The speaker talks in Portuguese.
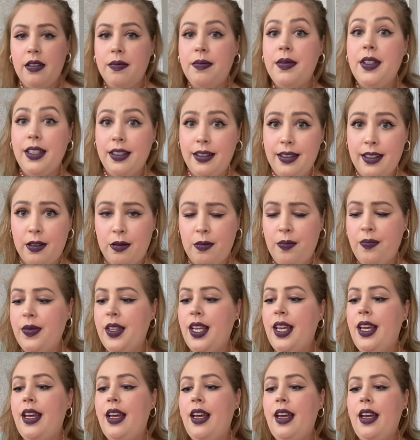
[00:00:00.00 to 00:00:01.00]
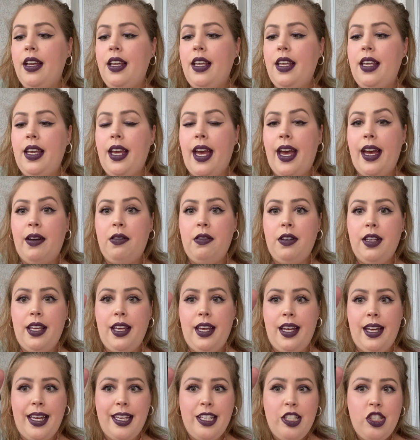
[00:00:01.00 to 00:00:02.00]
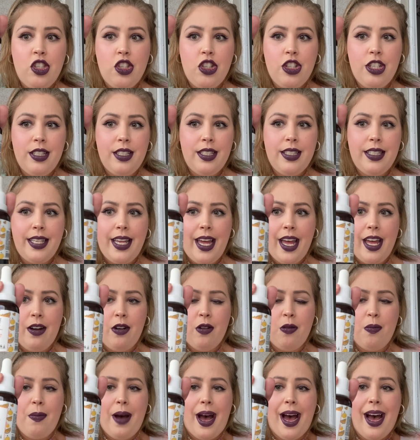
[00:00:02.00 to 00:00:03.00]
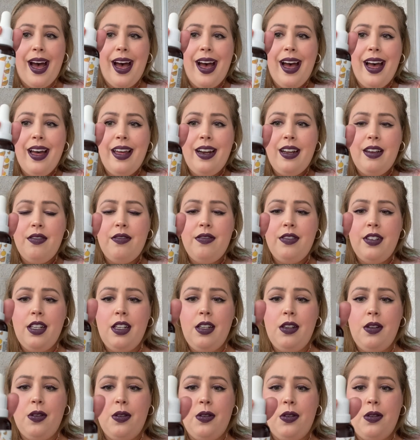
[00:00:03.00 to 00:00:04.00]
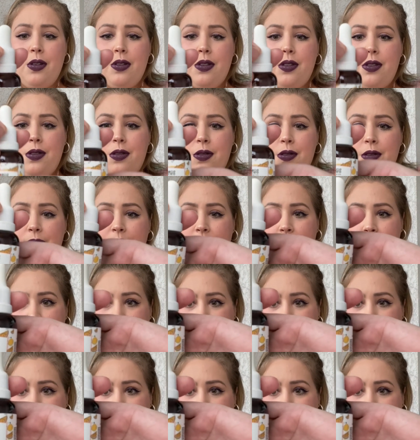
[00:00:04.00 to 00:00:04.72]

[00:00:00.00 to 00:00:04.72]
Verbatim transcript: Então, que é o que? Este sérum maravilhoso.